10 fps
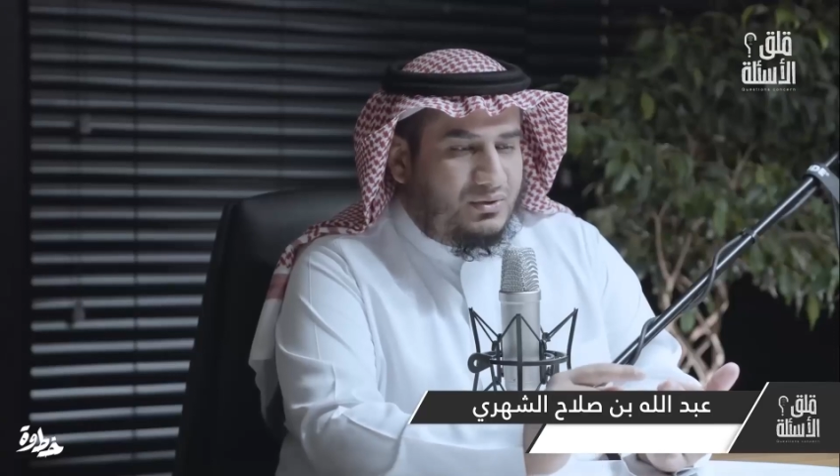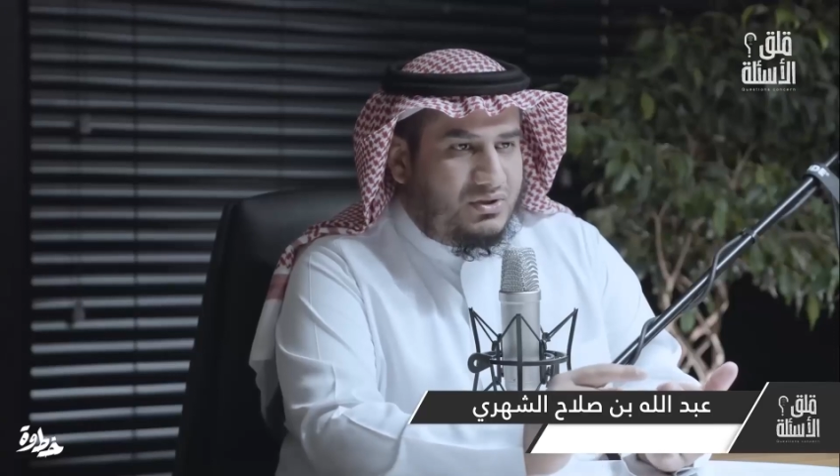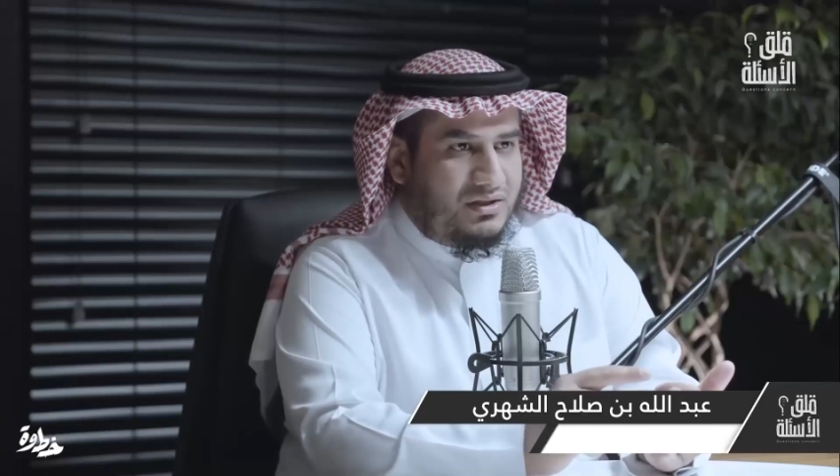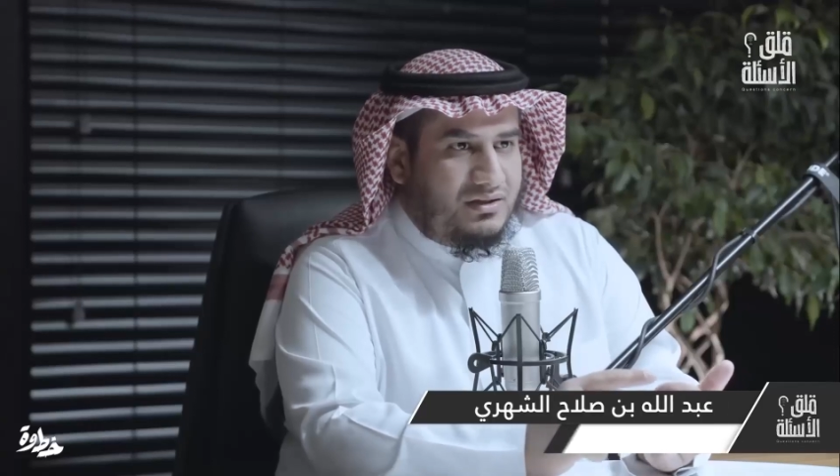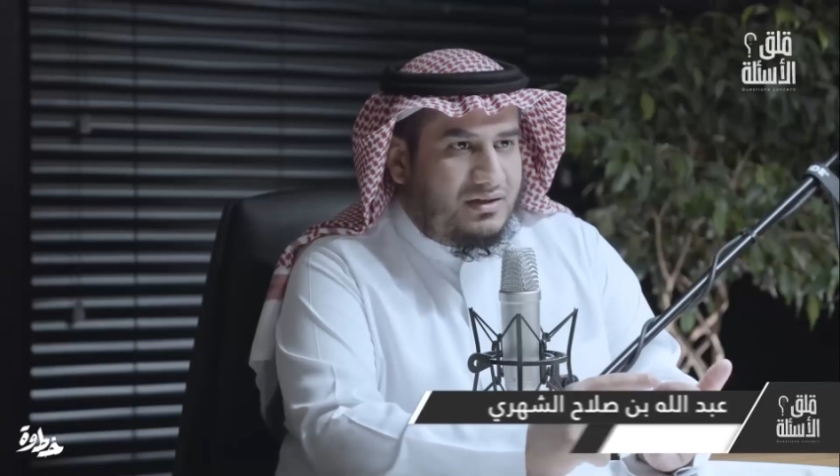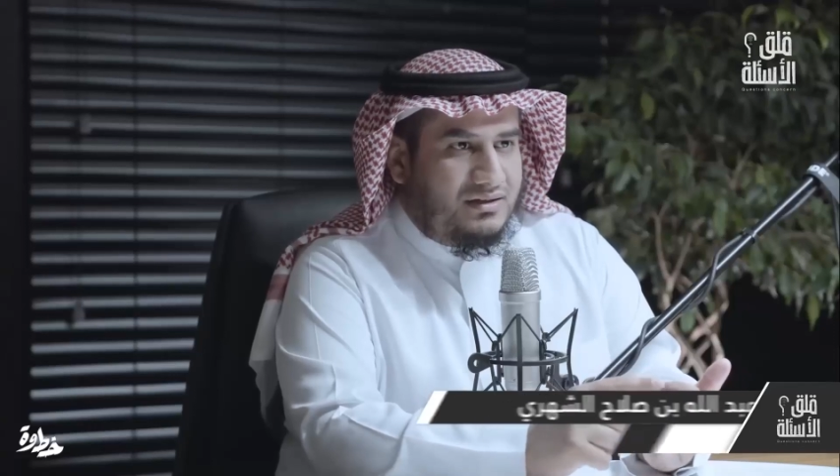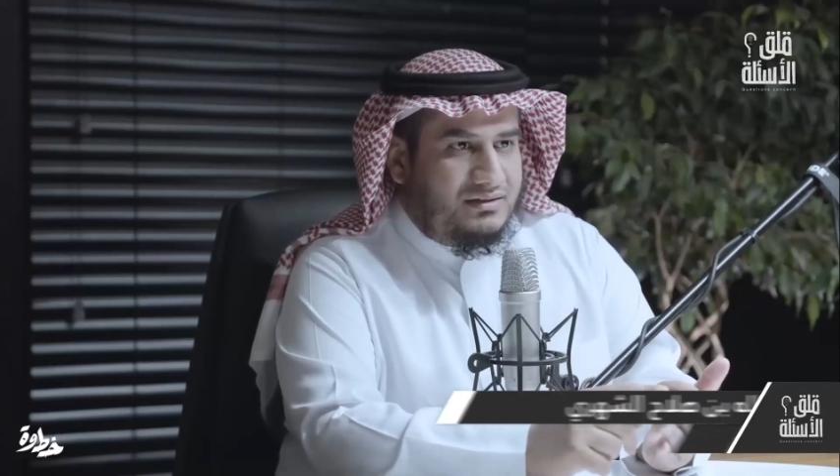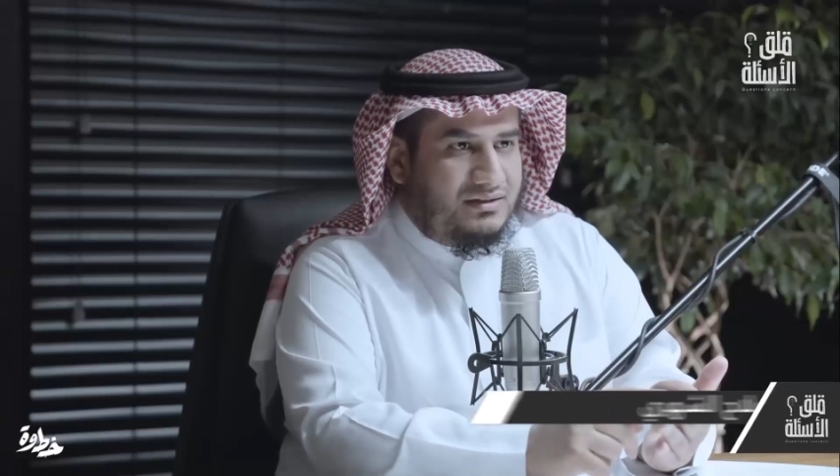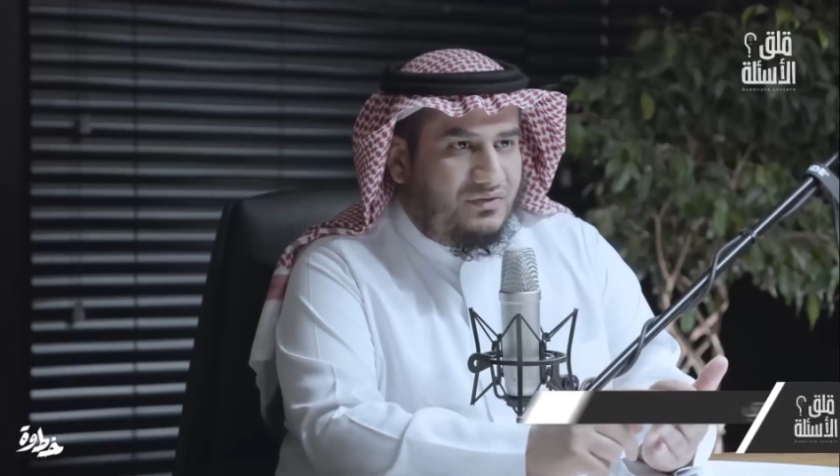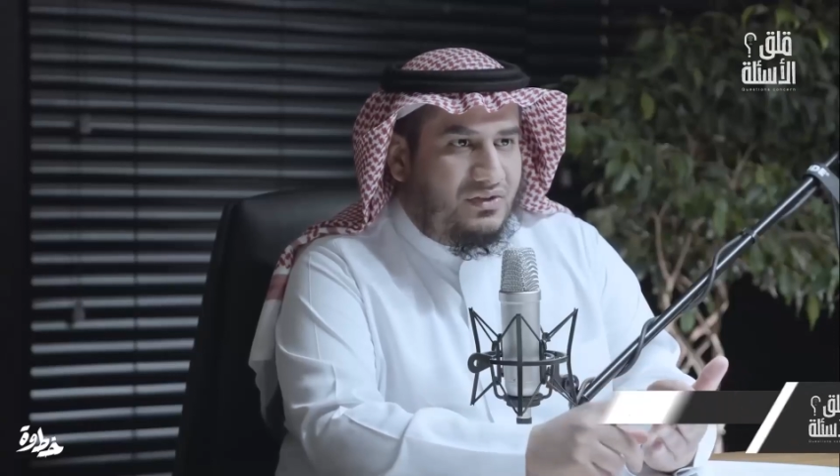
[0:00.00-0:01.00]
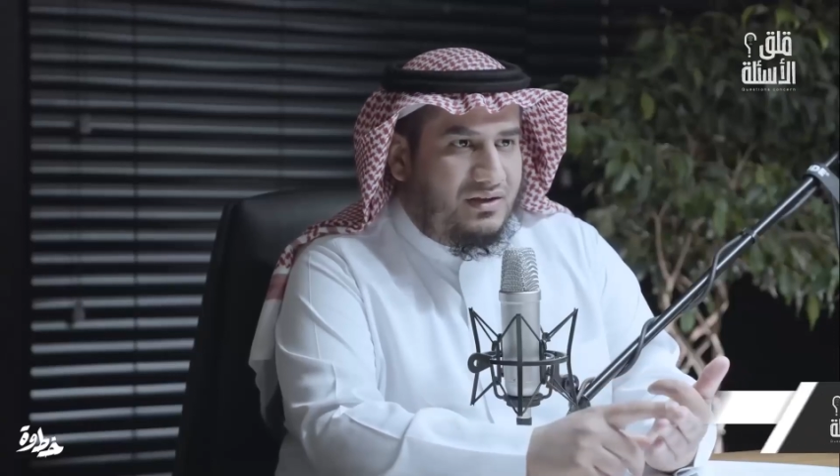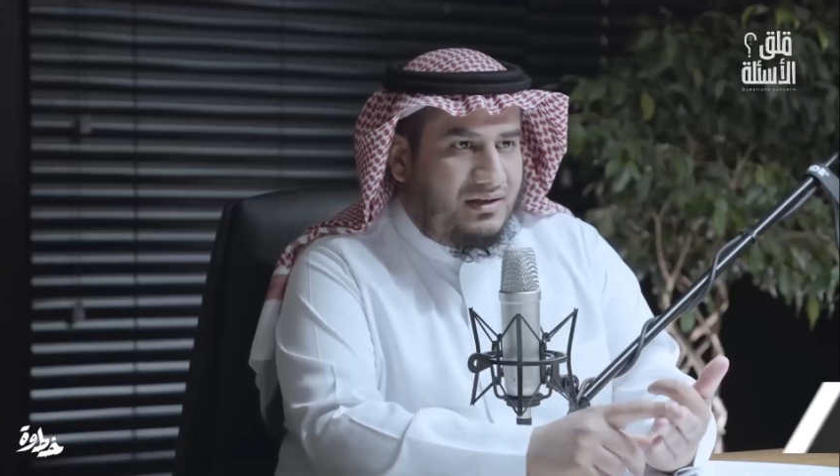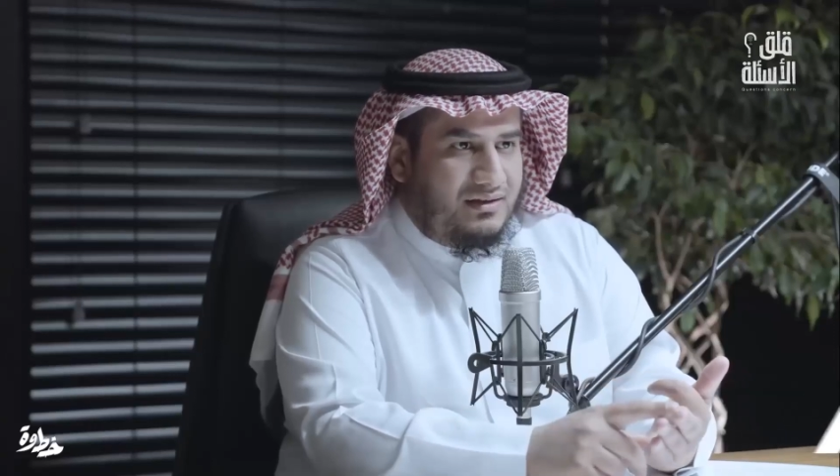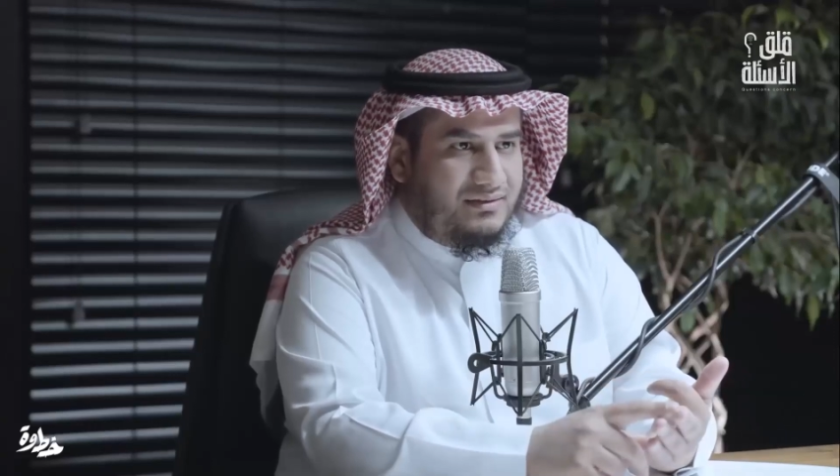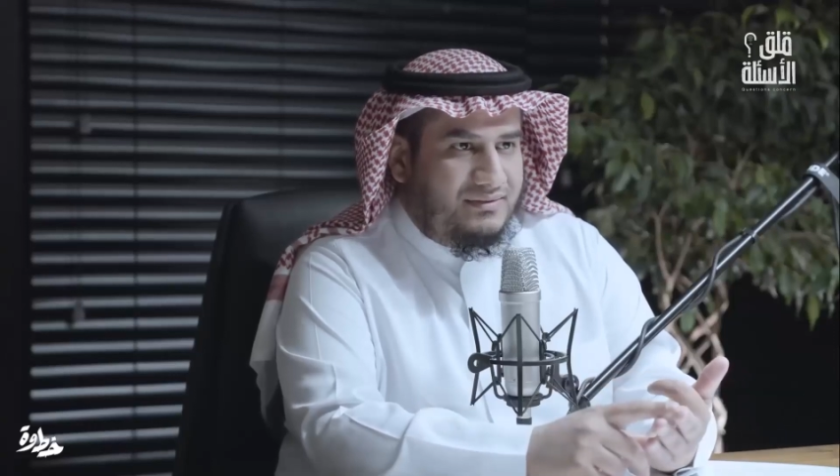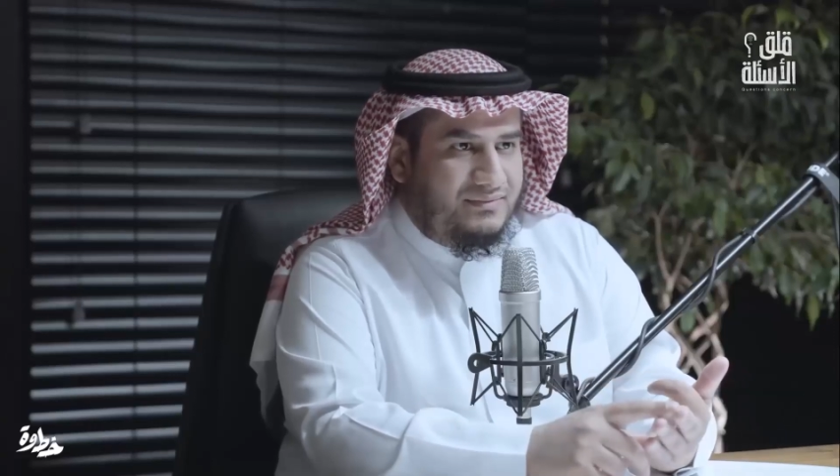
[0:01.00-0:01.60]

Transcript: وصداقه فضيله.